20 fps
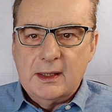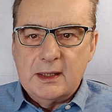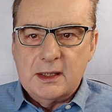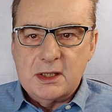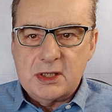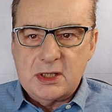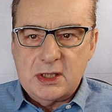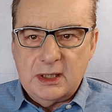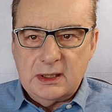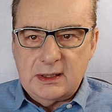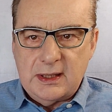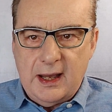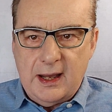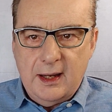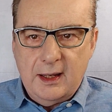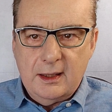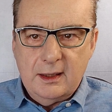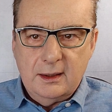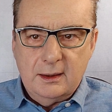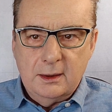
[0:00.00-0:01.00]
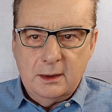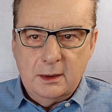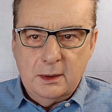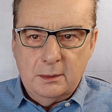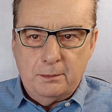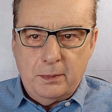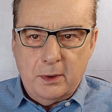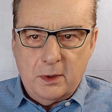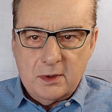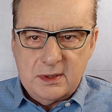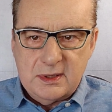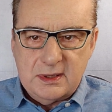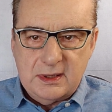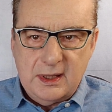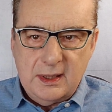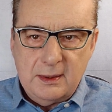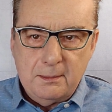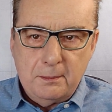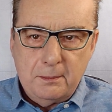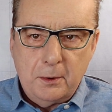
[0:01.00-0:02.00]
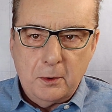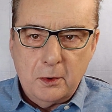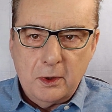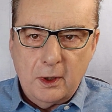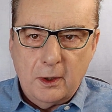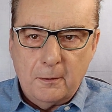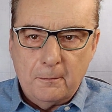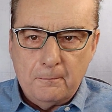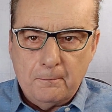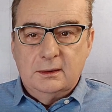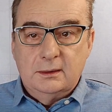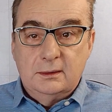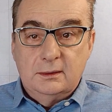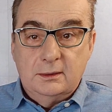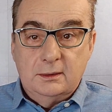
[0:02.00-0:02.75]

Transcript: że tak y, postępują.